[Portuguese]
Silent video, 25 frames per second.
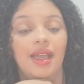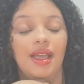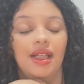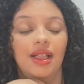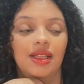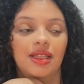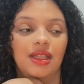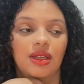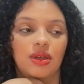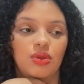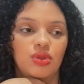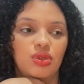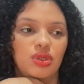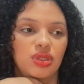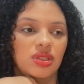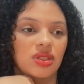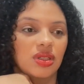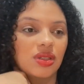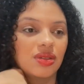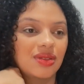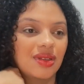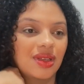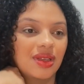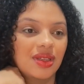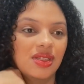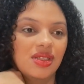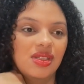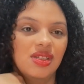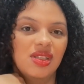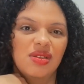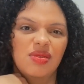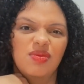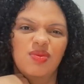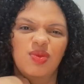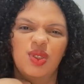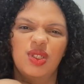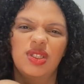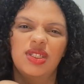Ela tá custando aí
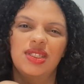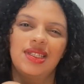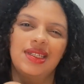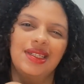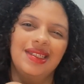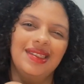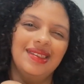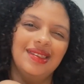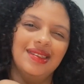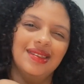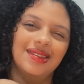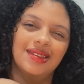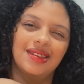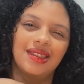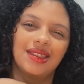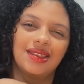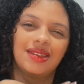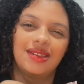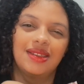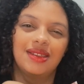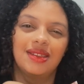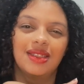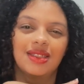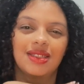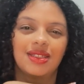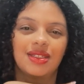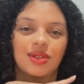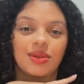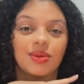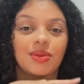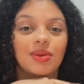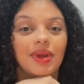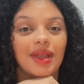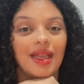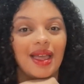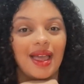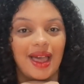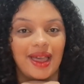uns 30, 35
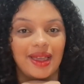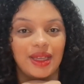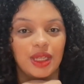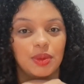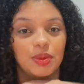reais.